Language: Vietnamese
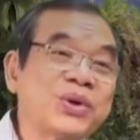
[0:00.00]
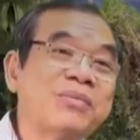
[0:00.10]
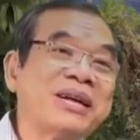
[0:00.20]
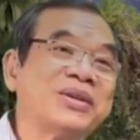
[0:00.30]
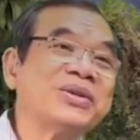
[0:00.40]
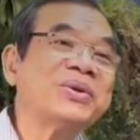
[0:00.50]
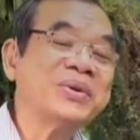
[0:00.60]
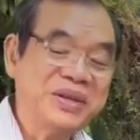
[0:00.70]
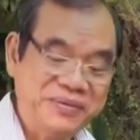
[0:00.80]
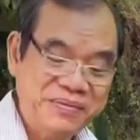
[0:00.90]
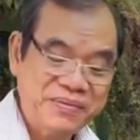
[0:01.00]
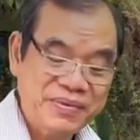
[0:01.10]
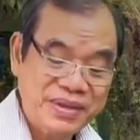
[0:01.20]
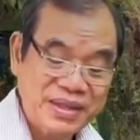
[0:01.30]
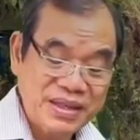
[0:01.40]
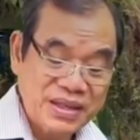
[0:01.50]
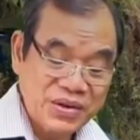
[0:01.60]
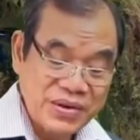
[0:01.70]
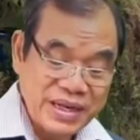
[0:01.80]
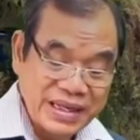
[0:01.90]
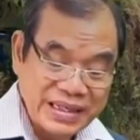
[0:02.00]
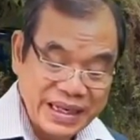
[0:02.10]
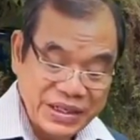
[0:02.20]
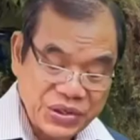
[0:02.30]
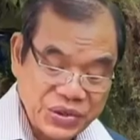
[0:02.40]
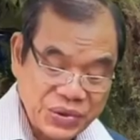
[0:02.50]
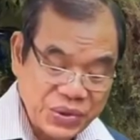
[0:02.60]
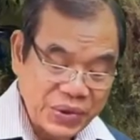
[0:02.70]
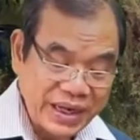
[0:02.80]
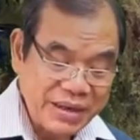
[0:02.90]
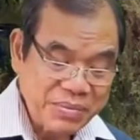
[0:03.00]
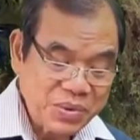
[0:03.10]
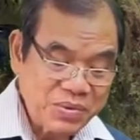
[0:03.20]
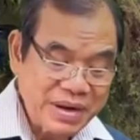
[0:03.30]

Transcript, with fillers: Và chỉ vì cái gốc gác ấy mà ông không quên